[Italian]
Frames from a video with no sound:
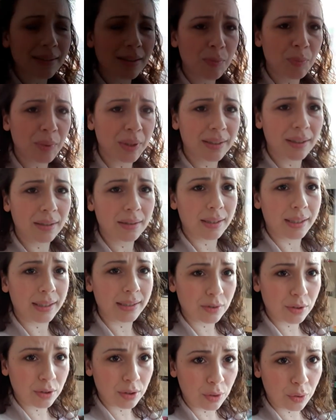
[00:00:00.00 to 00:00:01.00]
aspettate che
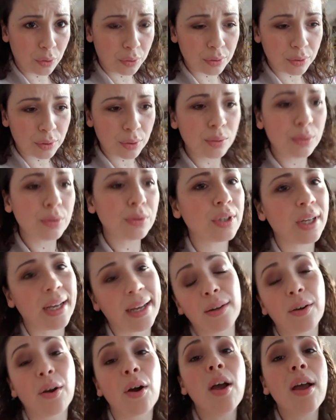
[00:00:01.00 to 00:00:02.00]
sono in controluce.
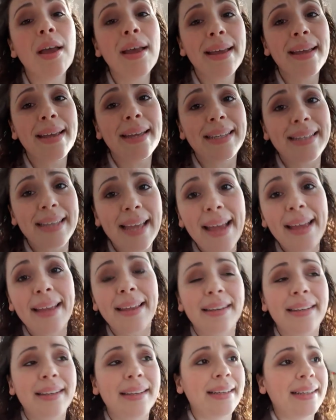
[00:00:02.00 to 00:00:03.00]
Ecco,
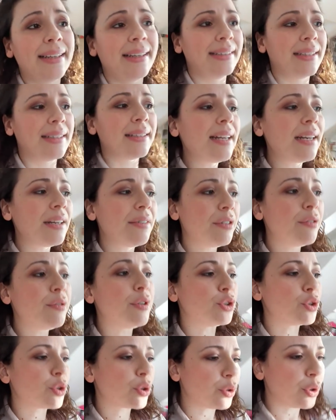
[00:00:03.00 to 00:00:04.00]
ieri eh, Daniele aveva
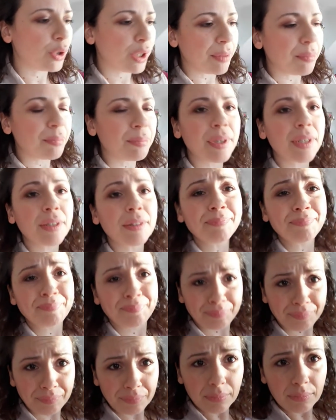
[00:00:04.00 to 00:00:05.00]
il giorno libero
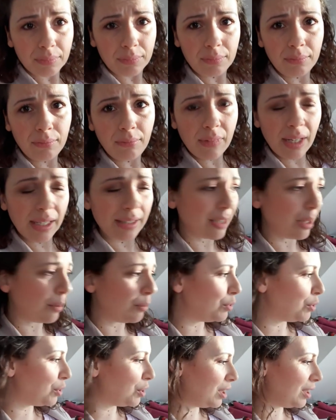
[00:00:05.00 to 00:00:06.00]
siamo
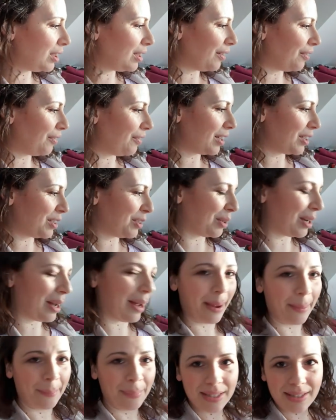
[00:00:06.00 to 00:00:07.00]
usciti a farci
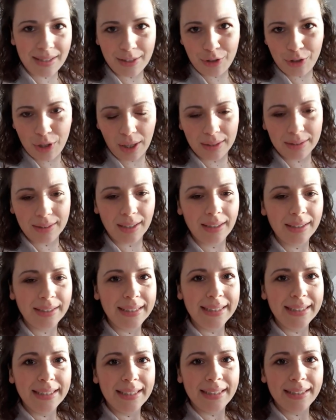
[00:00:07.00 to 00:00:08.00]
una passeggiata
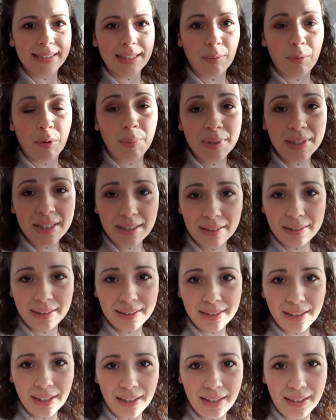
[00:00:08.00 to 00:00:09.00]
e siamo
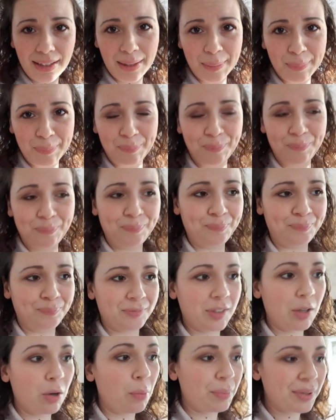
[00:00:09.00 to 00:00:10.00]
passati dal, mm,
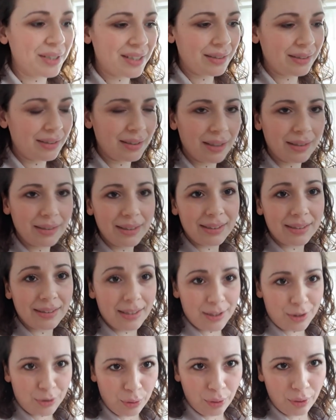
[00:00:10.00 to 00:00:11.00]
siamo passati dal Disney
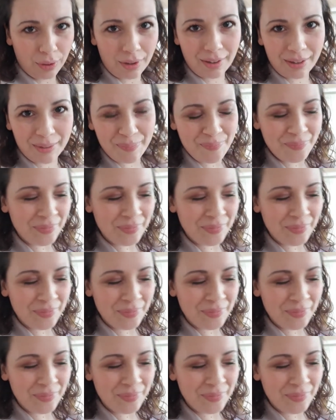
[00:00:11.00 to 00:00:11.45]
Store